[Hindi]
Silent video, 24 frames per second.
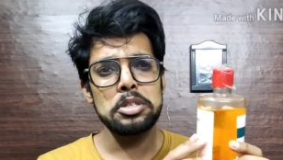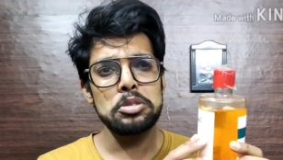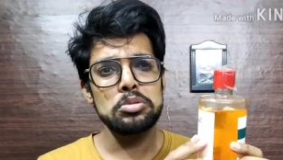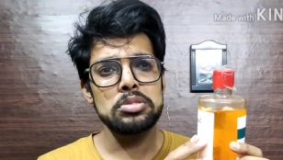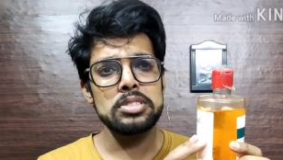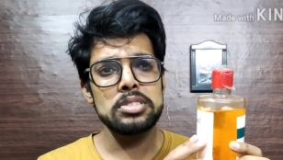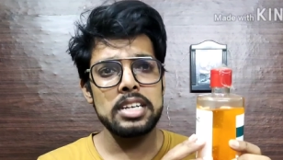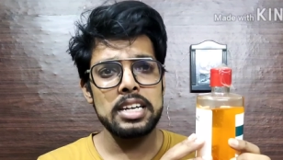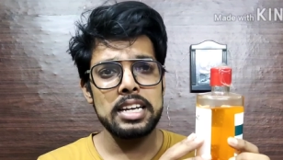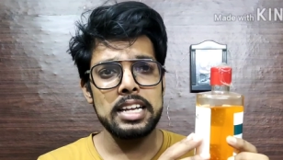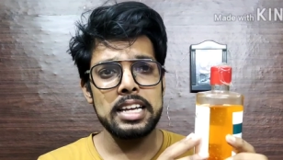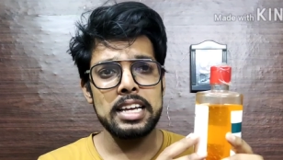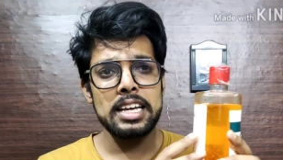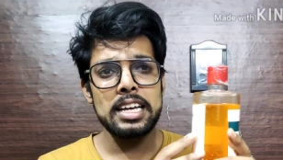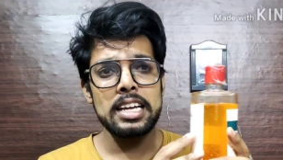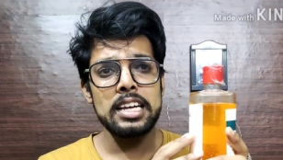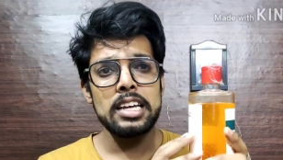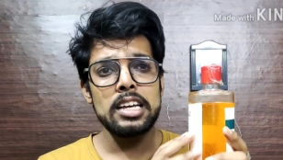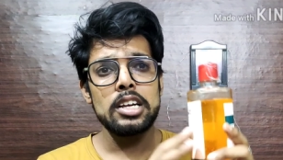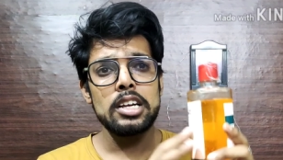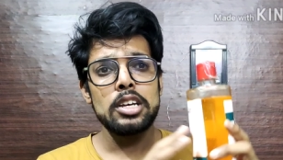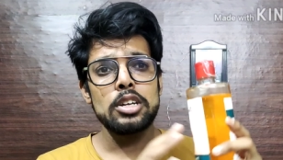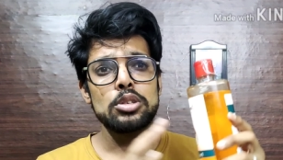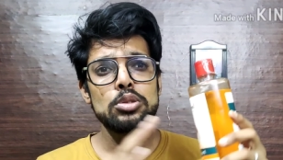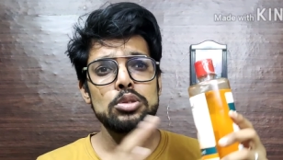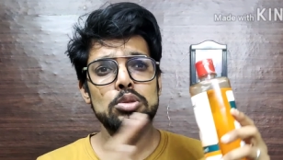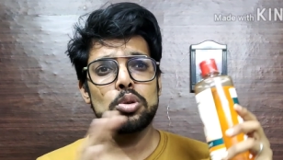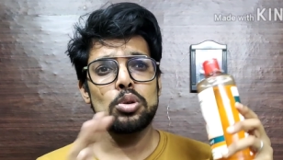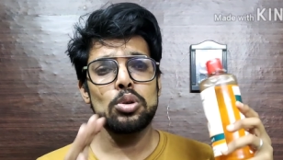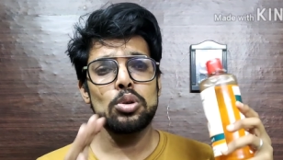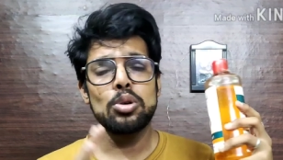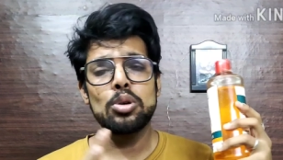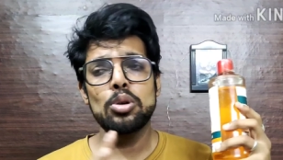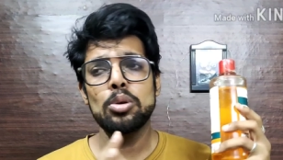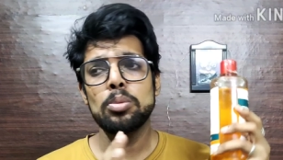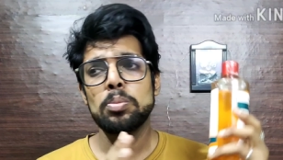में यूज़ करेंगे
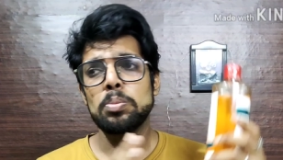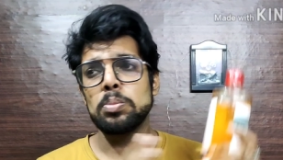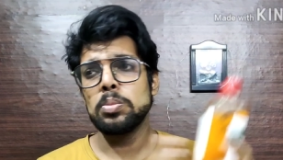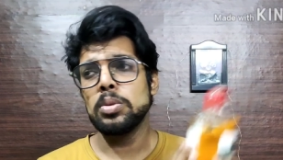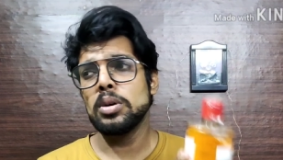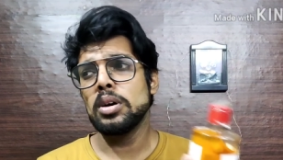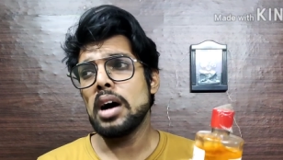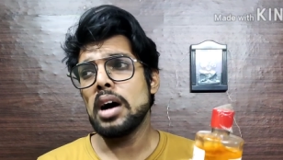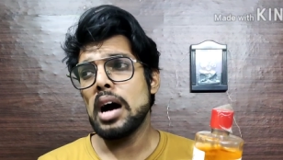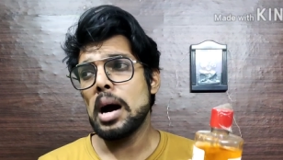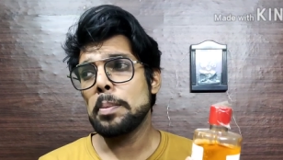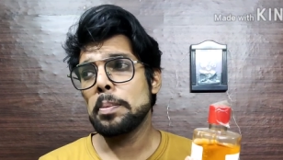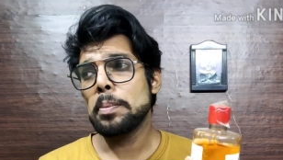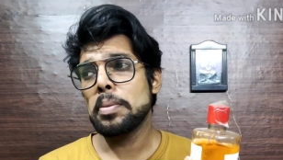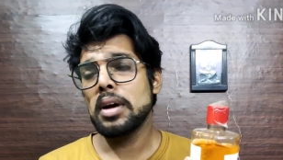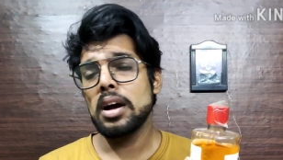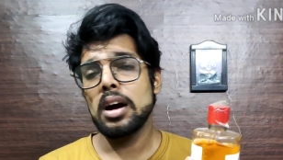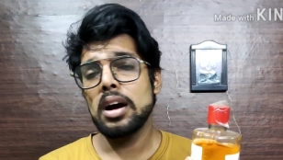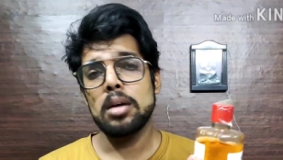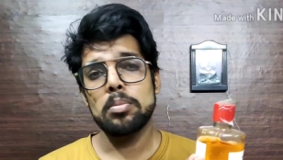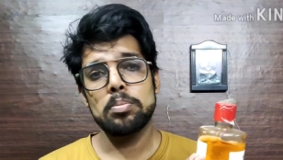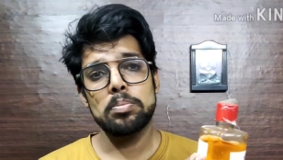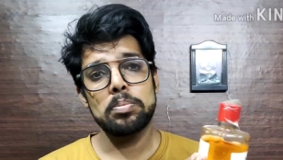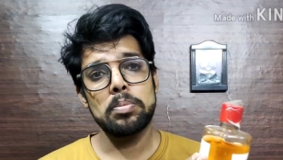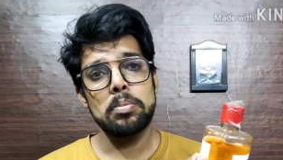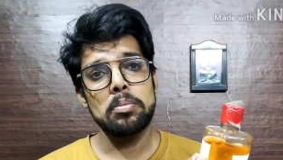तो आपका